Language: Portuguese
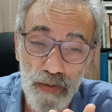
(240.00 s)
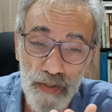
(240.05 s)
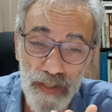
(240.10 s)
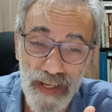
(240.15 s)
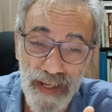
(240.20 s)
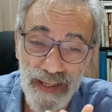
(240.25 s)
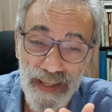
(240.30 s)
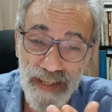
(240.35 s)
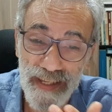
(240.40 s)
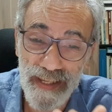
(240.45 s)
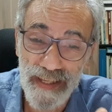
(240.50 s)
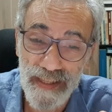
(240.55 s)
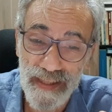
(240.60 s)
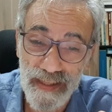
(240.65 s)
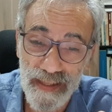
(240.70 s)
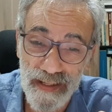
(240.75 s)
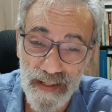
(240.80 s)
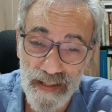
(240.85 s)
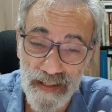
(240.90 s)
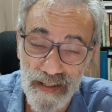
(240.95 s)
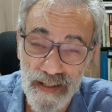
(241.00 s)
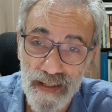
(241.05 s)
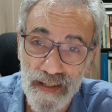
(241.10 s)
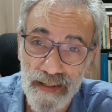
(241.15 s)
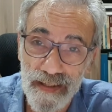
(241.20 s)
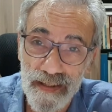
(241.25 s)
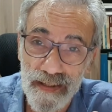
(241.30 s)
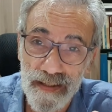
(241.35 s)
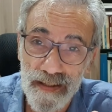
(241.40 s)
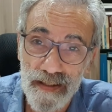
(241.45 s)
da letra
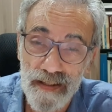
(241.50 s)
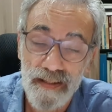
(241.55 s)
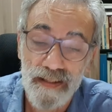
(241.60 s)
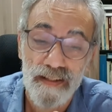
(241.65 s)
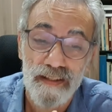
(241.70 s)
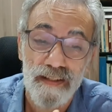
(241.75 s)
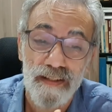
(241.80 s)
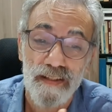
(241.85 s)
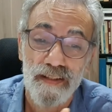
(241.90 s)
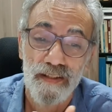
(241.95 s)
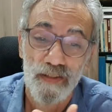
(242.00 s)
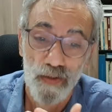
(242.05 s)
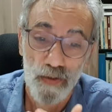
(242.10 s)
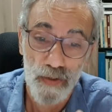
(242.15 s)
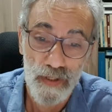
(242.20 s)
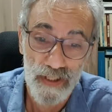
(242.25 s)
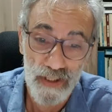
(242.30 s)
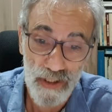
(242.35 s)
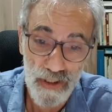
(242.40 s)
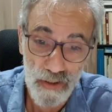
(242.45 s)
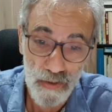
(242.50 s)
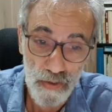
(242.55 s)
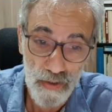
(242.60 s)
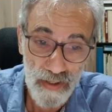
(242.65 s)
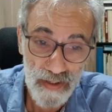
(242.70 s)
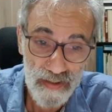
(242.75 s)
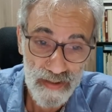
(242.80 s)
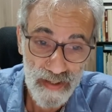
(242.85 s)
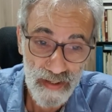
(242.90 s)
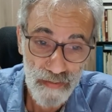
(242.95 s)
do Antigo
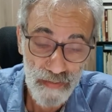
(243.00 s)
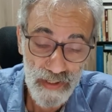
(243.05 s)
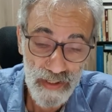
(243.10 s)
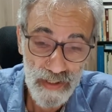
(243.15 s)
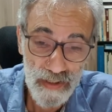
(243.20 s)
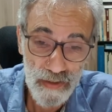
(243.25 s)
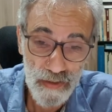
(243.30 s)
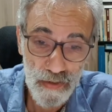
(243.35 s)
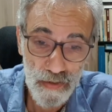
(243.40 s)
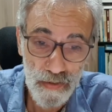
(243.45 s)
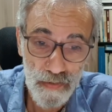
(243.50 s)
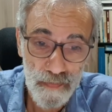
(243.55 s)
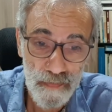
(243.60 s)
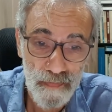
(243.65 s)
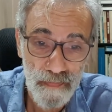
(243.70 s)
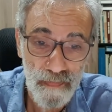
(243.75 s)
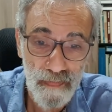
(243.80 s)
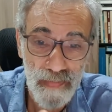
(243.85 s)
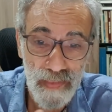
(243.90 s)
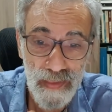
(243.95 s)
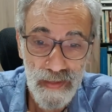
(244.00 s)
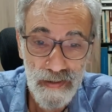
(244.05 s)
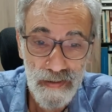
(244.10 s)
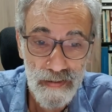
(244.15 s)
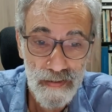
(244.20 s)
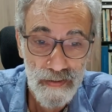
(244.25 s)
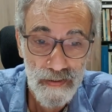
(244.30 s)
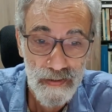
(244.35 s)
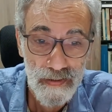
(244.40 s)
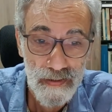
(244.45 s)
Testamento
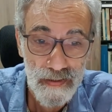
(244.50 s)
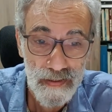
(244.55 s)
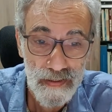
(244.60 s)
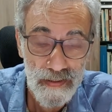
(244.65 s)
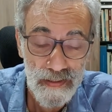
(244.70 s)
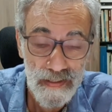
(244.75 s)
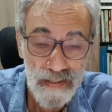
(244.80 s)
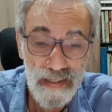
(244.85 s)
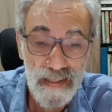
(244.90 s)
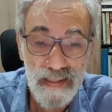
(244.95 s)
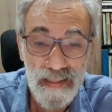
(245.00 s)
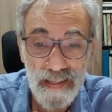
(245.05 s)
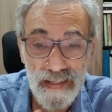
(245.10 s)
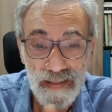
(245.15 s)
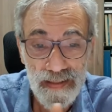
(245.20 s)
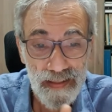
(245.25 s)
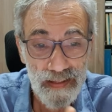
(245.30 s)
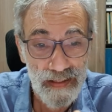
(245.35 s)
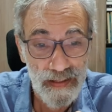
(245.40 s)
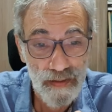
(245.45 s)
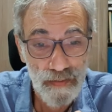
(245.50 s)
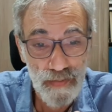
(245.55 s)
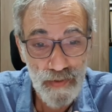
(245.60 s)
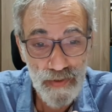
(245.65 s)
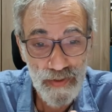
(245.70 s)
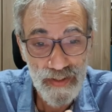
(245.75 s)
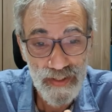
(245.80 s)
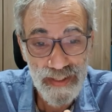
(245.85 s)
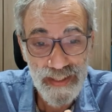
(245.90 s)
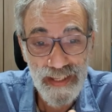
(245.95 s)
e
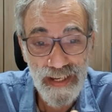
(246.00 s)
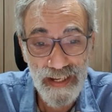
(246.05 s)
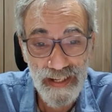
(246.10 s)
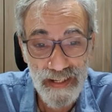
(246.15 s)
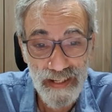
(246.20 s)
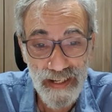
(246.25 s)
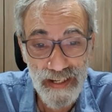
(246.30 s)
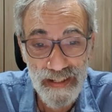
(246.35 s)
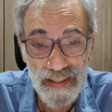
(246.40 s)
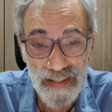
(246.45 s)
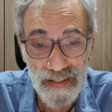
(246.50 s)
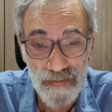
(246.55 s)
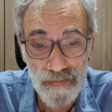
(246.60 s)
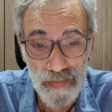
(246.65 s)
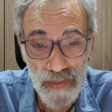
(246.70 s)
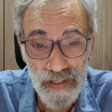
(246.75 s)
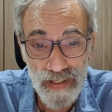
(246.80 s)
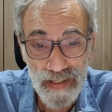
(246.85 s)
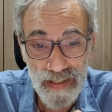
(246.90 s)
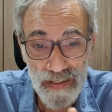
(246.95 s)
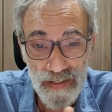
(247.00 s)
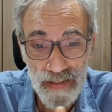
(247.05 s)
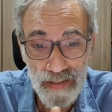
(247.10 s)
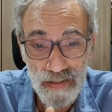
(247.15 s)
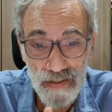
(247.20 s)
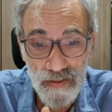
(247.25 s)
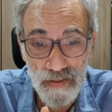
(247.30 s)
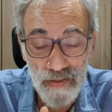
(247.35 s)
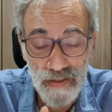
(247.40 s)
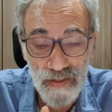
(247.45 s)
tentemos indagar também
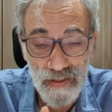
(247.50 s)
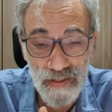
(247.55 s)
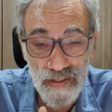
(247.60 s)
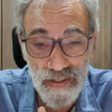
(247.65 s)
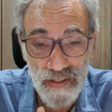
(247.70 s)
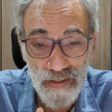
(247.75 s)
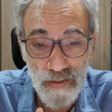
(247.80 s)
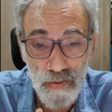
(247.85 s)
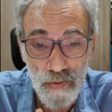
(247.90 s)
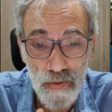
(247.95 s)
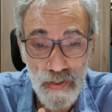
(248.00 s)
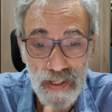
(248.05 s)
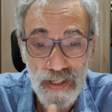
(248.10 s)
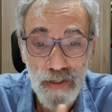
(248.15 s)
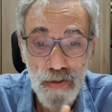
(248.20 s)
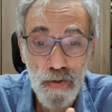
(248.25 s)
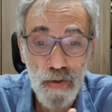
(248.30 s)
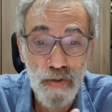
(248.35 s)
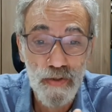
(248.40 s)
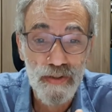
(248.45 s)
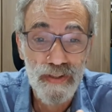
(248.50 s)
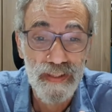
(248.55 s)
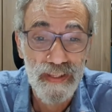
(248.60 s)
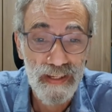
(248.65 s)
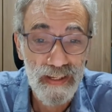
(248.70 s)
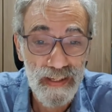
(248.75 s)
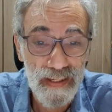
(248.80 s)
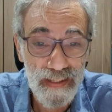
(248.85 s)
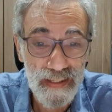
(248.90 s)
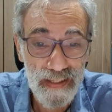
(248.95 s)
eh, o que
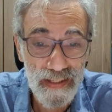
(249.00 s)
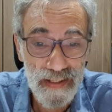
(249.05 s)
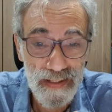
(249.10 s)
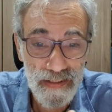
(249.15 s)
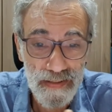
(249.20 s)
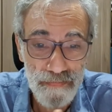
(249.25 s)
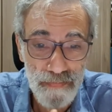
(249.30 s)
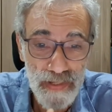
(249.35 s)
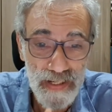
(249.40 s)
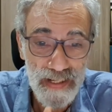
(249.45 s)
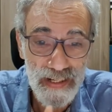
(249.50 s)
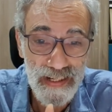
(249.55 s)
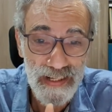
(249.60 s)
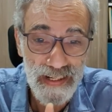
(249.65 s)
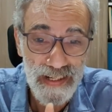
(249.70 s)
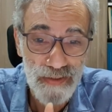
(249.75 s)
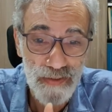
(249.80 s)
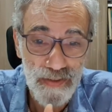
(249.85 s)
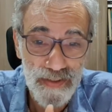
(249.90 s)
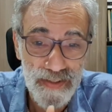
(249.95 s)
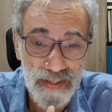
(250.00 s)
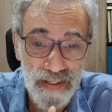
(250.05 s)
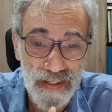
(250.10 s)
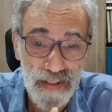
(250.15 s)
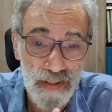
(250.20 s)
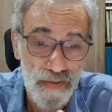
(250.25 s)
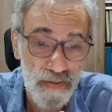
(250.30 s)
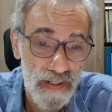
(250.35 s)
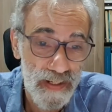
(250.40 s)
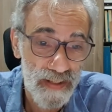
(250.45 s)
contém para a nossa
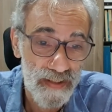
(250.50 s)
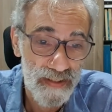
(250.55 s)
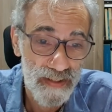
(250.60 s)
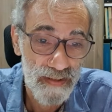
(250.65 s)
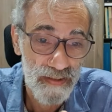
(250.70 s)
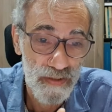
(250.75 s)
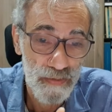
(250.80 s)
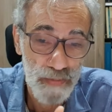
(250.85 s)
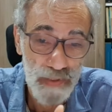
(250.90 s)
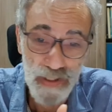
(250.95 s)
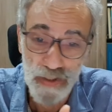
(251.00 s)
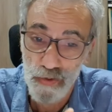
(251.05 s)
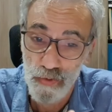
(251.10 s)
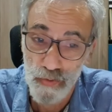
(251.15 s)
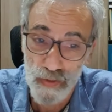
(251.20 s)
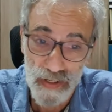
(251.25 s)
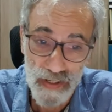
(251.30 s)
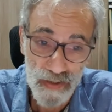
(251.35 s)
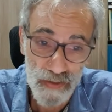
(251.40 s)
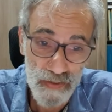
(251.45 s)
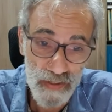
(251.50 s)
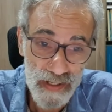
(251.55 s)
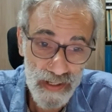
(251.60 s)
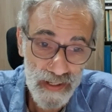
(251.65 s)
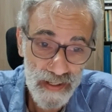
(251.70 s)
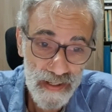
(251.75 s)
edificação espiritual